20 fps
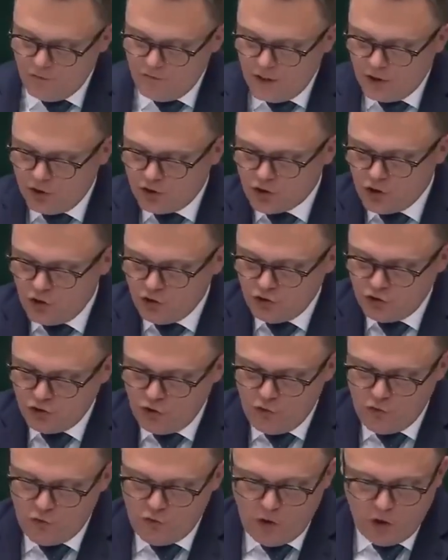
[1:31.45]

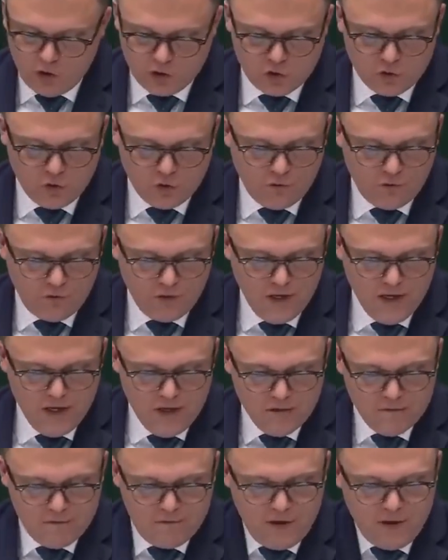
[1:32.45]
większością głosów
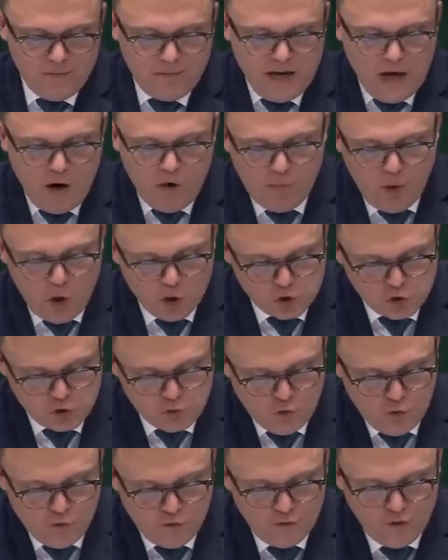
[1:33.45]
wybrał
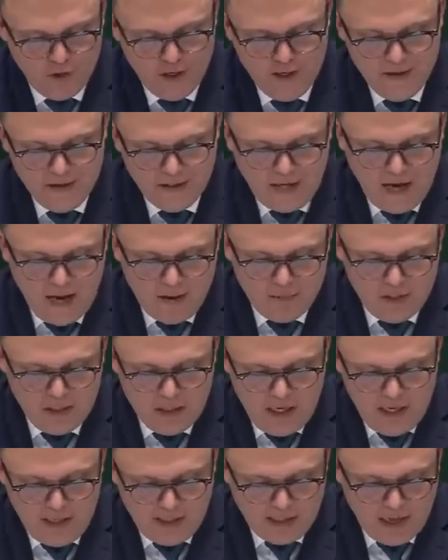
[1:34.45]
posłów
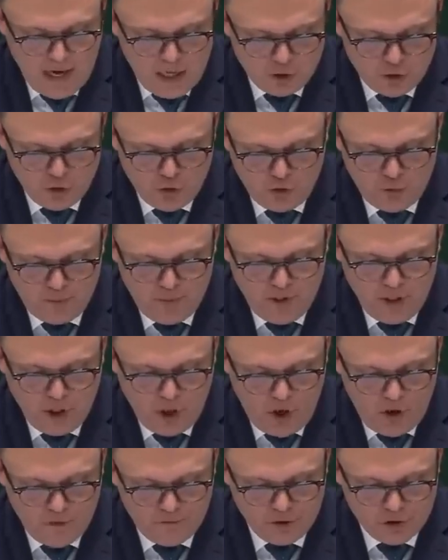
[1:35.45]
Kamilę
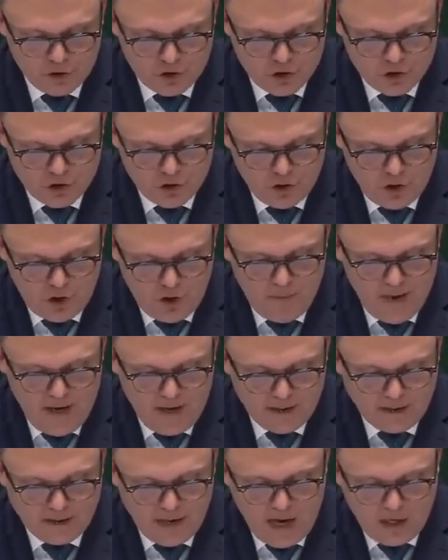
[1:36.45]
Gasiuk-Pichowicz,
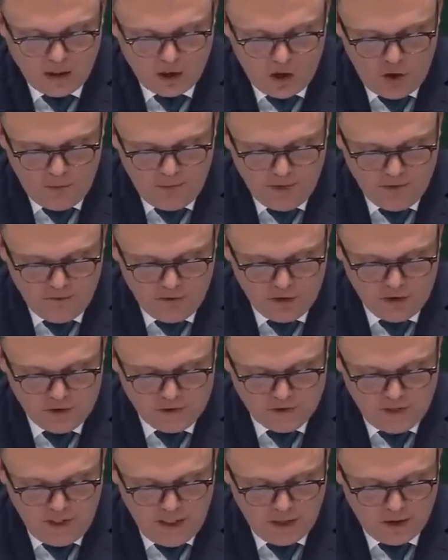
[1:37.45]
Roberta
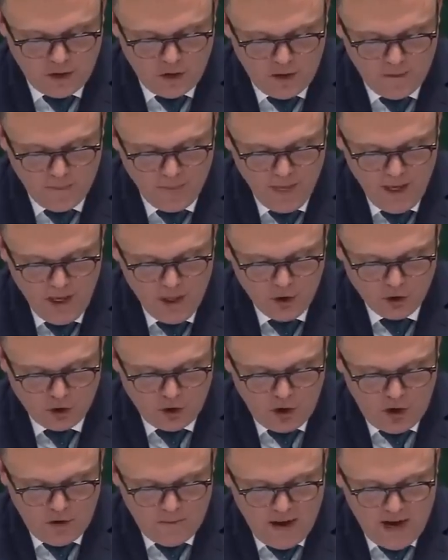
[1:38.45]
Kropiwnickiego,
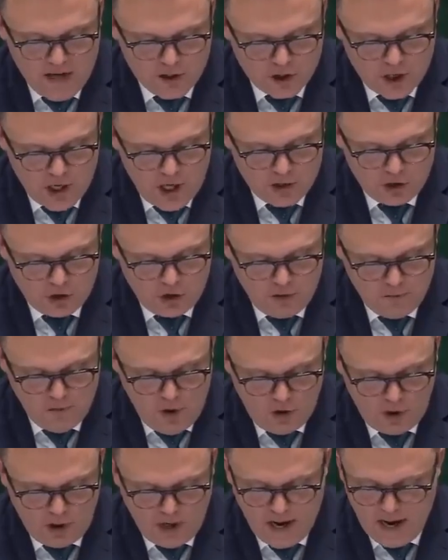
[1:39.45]
Tomasza
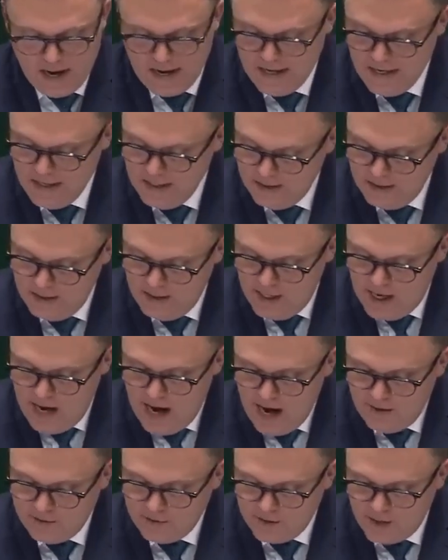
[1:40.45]
Zimocha i
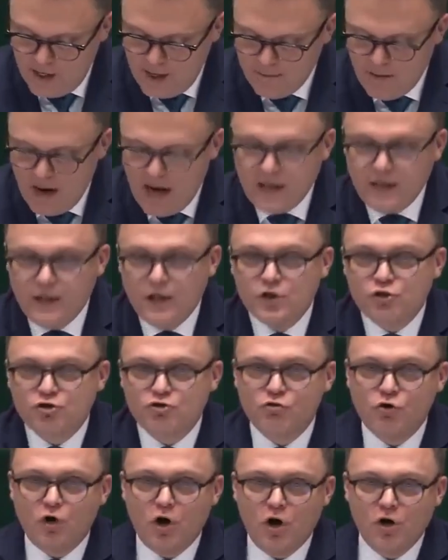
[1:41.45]
Annę Marię
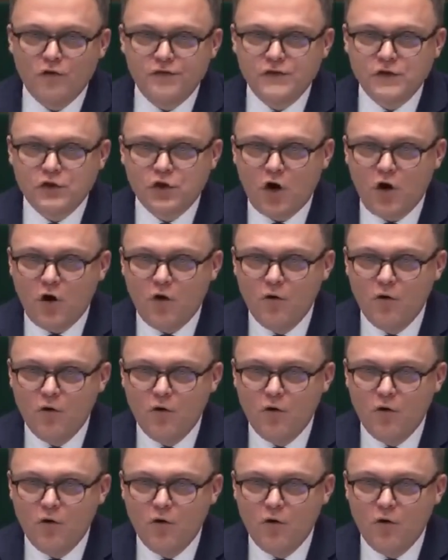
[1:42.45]
Żukowską